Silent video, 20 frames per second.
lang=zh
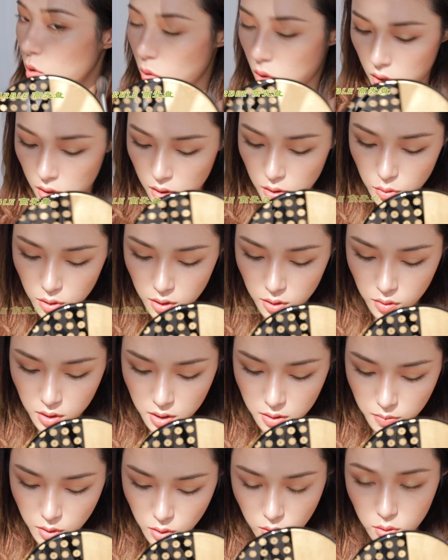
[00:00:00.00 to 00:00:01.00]
哇，这个绿色我一
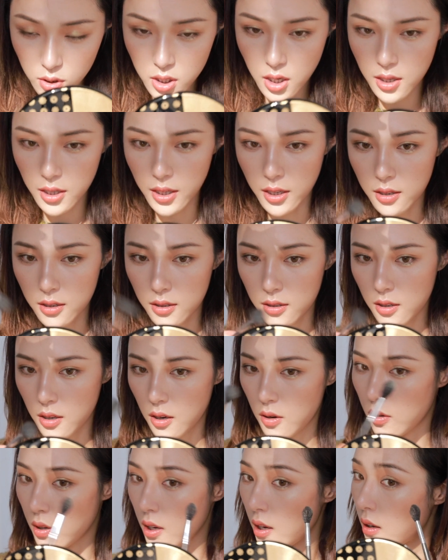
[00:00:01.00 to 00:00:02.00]
直没用上脸，
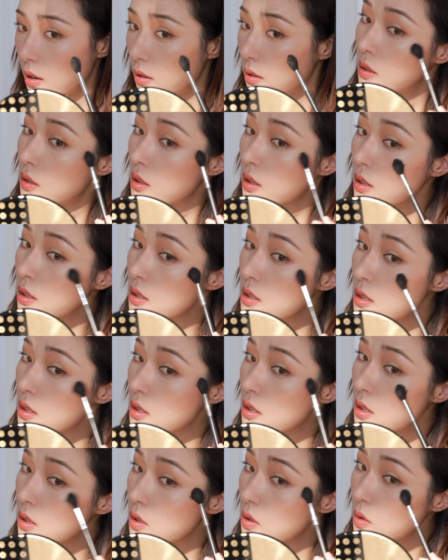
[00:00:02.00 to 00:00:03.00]
好好看。哇，跟这
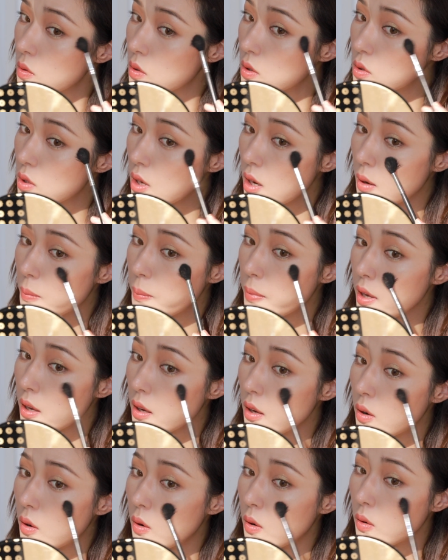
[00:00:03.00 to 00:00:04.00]
个牛油果妆好
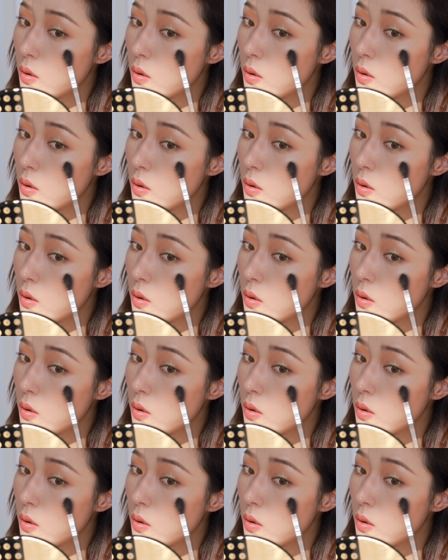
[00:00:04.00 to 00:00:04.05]
配哦。